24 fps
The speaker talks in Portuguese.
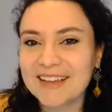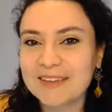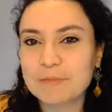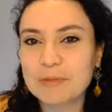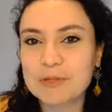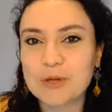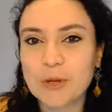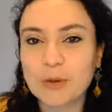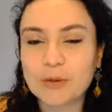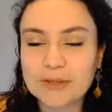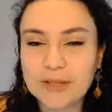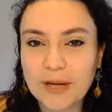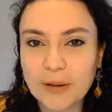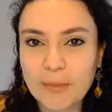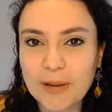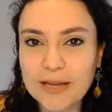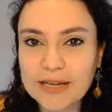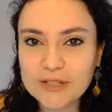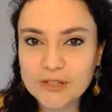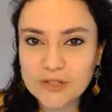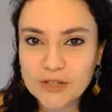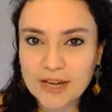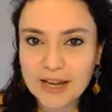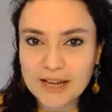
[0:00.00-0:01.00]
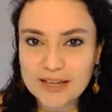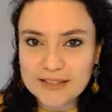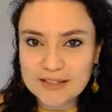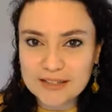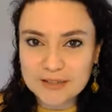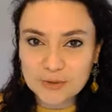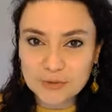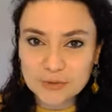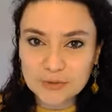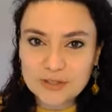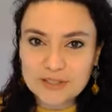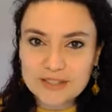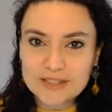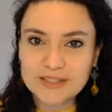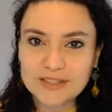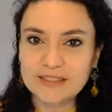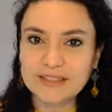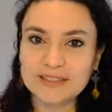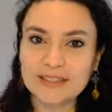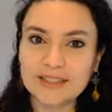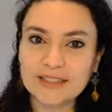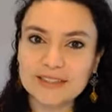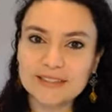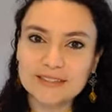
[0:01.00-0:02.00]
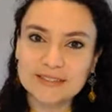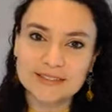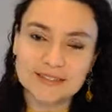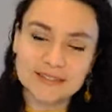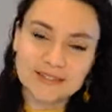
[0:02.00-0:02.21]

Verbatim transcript: Pessoal que trabalha de casa é tudo assim, né?